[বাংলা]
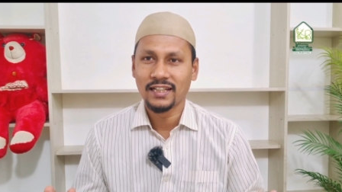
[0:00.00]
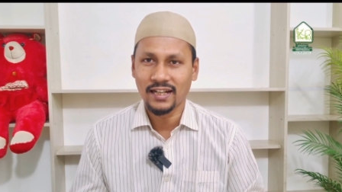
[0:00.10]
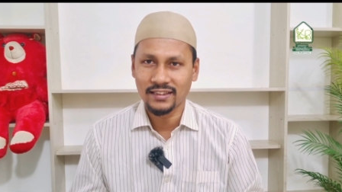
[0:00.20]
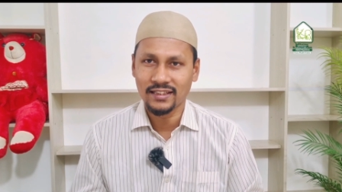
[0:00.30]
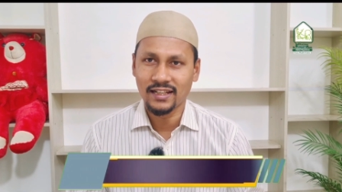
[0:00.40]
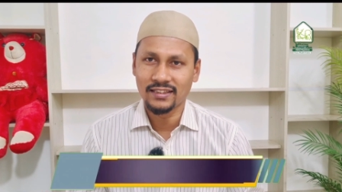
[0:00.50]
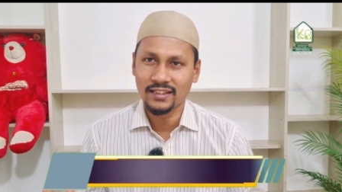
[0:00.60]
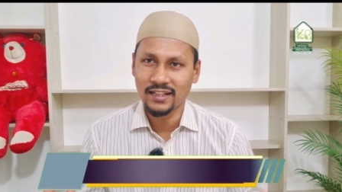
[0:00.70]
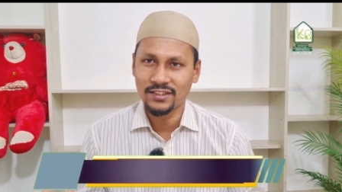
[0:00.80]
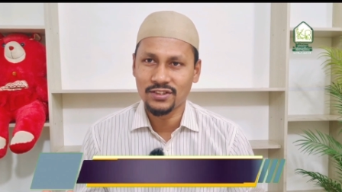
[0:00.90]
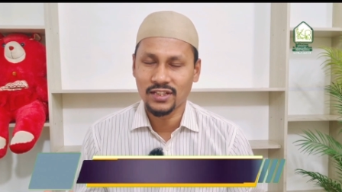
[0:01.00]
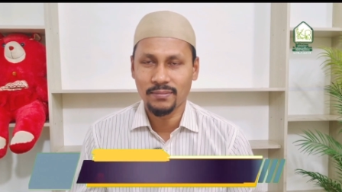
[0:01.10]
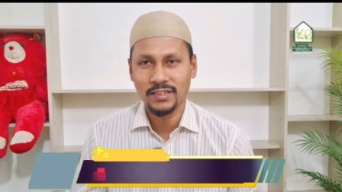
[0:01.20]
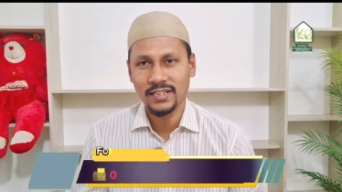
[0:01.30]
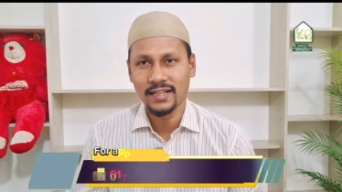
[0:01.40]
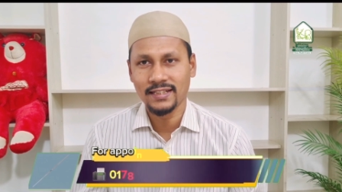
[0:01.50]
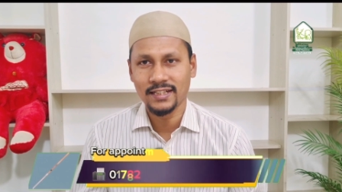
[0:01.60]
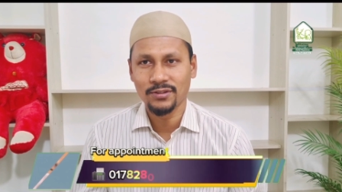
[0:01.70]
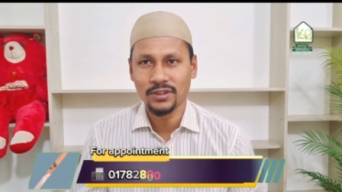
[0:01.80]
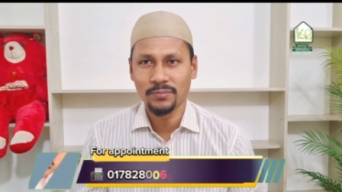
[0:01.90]
রাতে রাতে রাত জেগে বাচ্চা
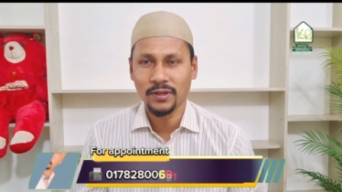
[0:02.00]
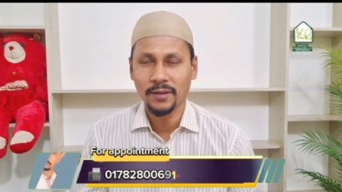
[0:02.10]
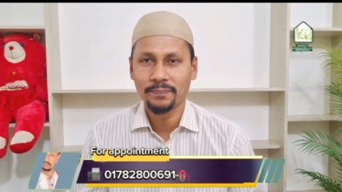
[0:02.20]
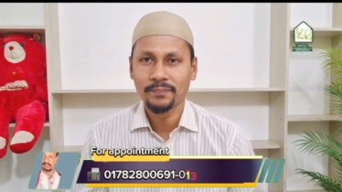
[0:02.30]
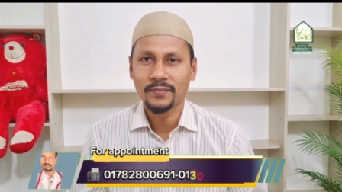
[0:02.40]
এডিক্টেড হতে পারে